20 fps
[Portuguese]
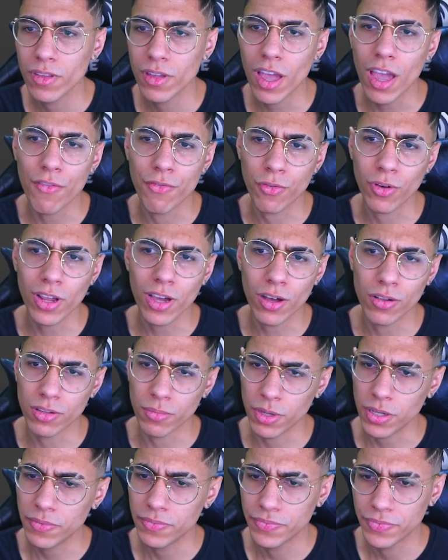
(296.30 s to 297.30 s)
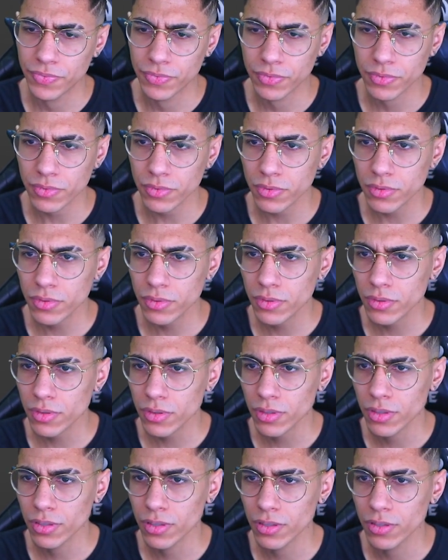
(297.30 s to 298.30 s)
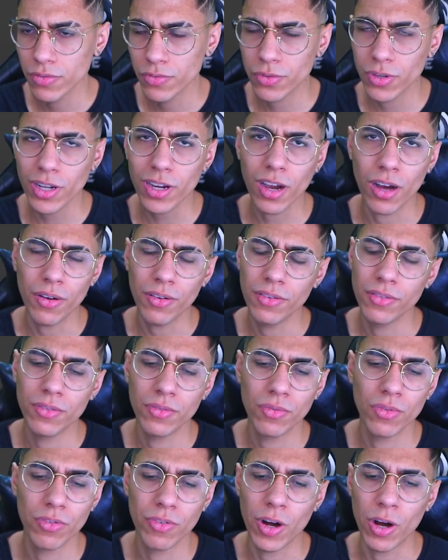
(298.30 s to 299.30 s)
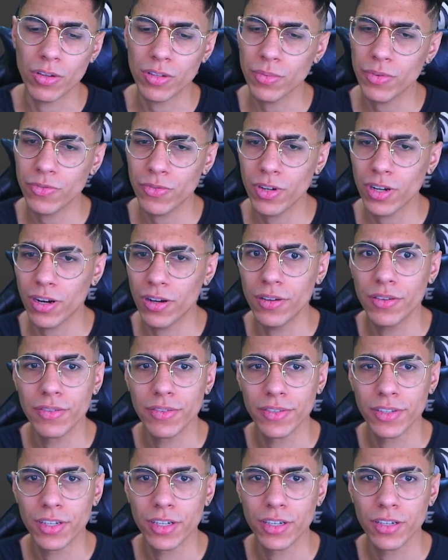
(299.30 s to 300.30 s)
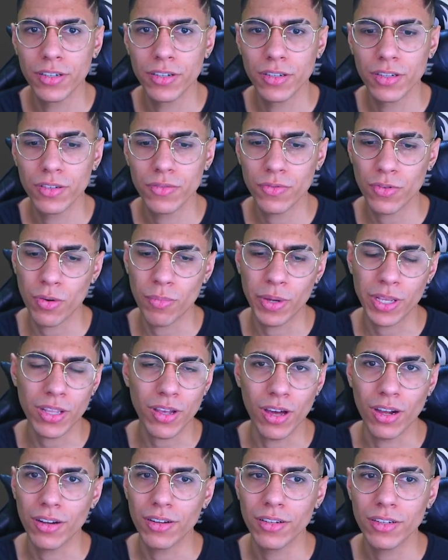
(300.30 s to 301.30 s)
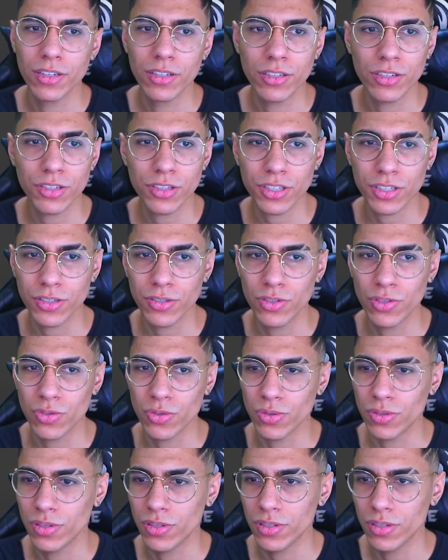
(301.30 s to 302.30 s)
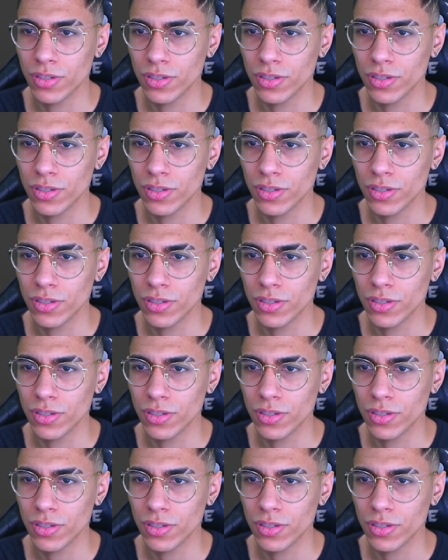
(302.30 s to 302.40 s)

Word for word: Ah, ficou legal também. Ficou legal. O overhaul também ficou legal. Ficou bem da hora. Shinso.